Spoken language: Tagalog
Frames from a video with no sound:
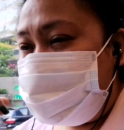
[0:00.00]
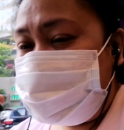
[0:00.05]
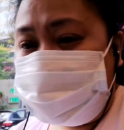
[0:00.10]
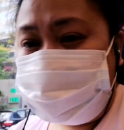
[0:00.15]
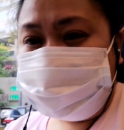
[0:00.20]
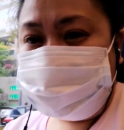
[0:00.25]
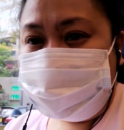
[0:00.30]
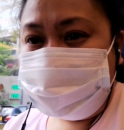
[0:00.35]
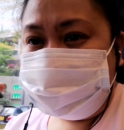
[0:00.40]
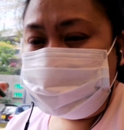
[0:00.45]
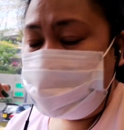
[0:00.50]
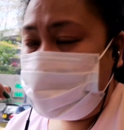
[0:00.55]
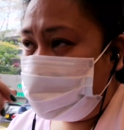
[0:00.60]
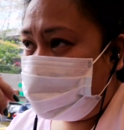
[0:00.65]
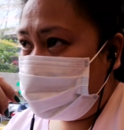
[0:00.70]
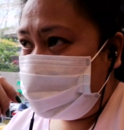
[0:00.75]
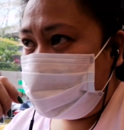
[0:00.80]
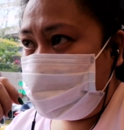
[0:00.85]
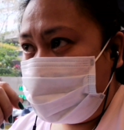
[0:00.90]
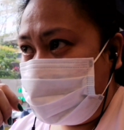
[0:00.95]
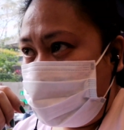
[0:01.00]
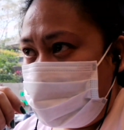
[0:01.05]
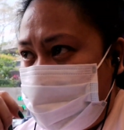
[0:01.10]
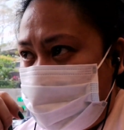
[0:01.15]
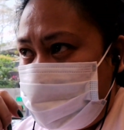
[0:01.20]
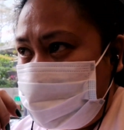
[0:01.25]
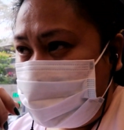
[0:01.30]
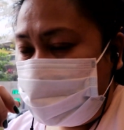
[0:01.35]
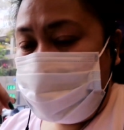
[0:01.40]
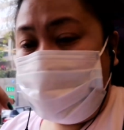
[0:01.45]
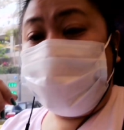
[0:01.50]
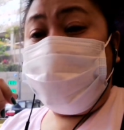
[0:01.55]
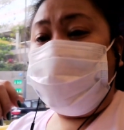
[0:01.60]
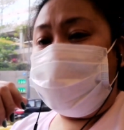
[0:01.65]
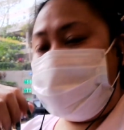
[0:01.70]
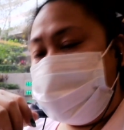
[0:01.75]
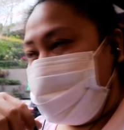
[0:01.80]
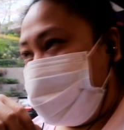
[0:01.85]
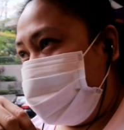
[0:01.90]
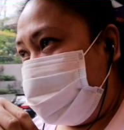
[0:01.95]
sa simpleng bagay eh
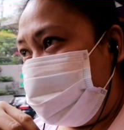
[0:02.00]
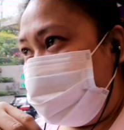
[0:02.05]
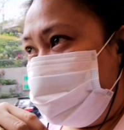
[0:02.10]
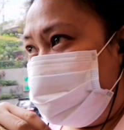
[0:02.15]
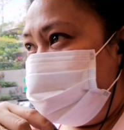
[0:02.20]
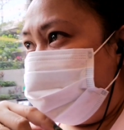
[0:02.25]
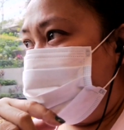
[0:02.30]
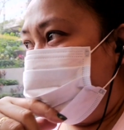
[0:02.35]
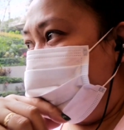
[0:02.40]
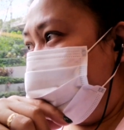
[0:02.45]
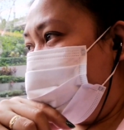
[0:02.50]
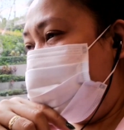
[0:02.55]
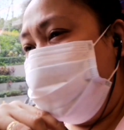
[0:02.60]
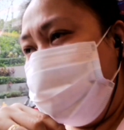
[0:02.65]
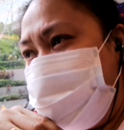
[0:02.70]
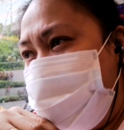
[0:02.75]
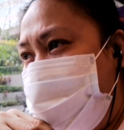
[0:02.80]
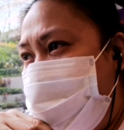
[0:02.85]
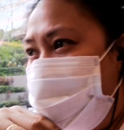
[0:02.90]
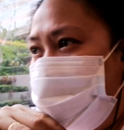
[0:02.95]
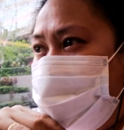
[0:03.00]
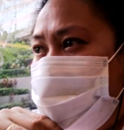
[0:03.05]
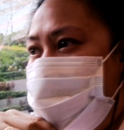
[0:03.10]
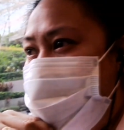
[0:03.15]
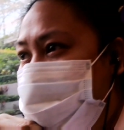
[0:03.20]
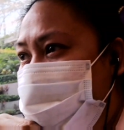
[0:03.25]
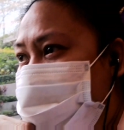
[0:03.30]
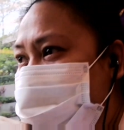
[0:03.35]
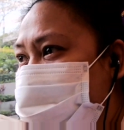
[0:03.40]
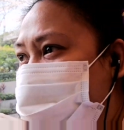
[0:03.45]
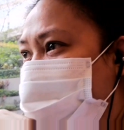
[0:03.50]
okay na ako hindi ko na kailangan